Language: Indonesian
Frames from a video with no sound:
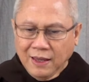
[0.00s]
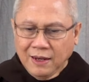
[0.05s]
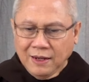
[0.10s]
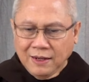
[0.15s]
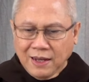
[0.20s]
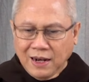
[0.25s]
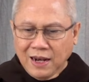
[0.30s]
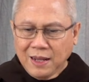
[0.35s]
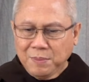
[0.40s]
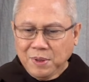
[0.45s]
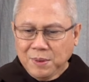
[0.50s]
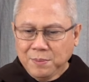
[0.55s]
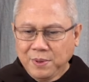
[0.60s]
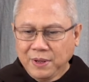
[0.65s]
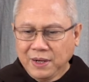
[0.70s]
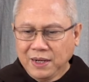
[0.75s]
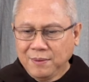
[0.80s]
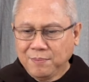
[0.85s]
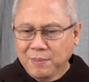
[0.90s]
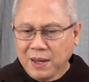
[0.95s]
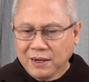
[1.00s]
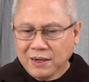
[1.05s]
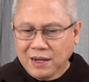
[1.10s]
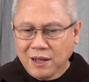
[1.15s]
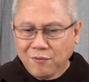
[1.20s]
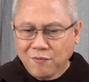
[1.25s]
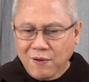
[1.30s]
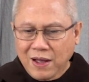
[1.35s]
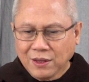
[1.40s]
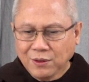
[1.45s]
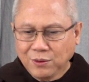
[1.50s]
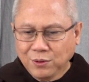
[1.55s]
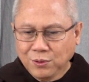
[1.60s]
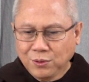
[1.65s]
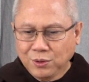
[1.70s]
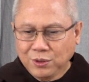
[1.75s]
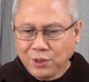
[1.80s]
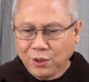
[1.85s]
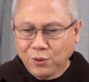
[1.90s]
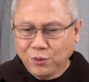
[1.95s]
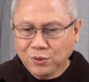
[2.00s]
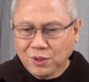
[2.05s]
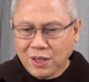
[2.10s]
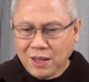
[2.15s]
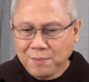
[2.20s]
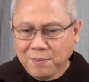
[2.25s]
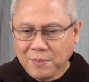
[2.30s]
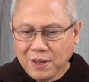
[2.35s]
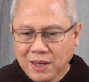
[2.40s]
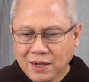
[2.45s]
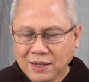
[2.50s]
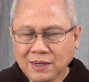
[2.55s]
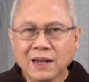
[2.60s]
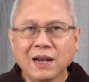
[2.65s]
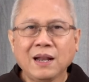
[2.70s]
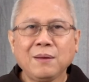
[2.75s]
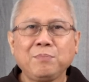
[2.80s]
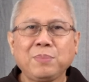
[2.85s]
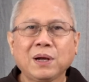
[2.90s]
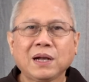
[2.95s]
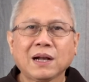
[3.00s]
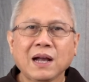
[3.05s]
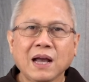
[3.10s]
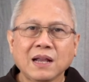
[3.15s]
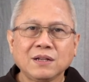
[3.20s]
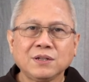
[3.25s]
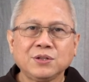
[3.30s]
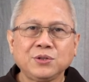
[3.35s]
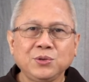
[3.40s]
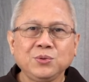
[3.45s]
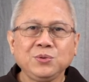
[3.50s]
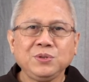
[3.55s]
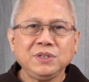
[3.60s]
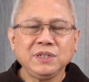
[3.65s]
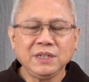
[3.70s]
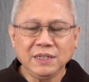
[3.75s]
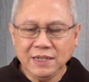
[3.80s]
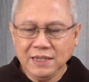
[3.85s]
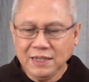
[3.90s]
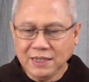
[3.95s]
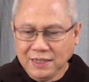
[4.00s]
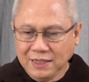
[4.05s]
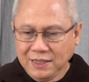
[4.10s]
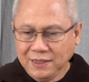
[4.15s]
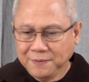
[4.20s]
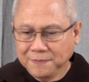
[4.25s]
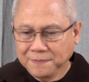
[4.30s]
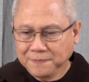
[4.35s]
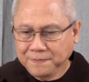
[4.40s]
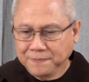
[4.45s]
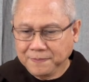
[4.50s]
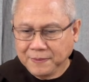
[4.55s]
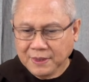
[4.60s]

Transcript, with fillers: Dalam memberi makna waktu terutama dalam pekan suci ini,